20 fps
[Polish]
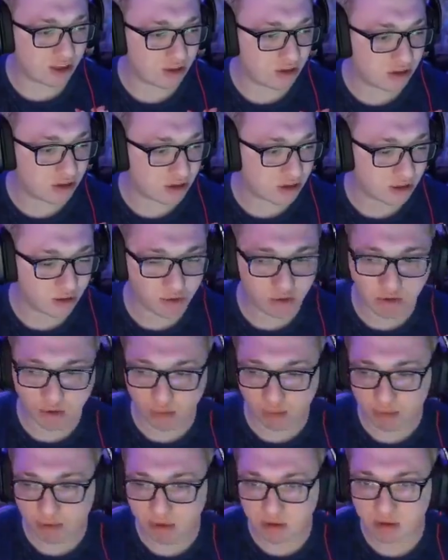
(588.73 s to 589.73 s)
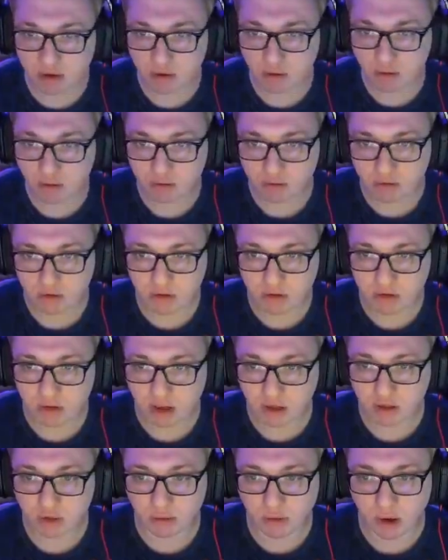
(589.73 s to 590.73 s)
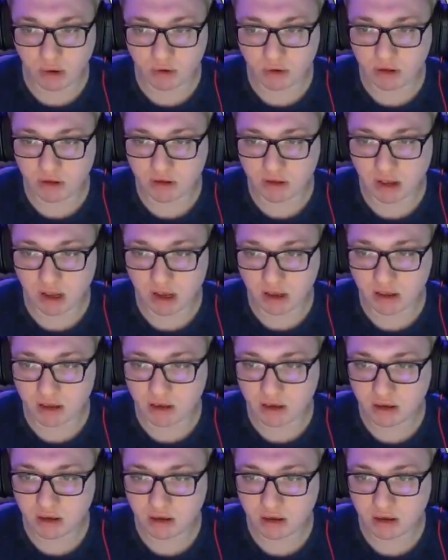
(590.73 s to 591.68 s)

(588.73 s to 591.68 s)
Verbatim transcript: Co się stało z tą pizzą? A co miało się stać?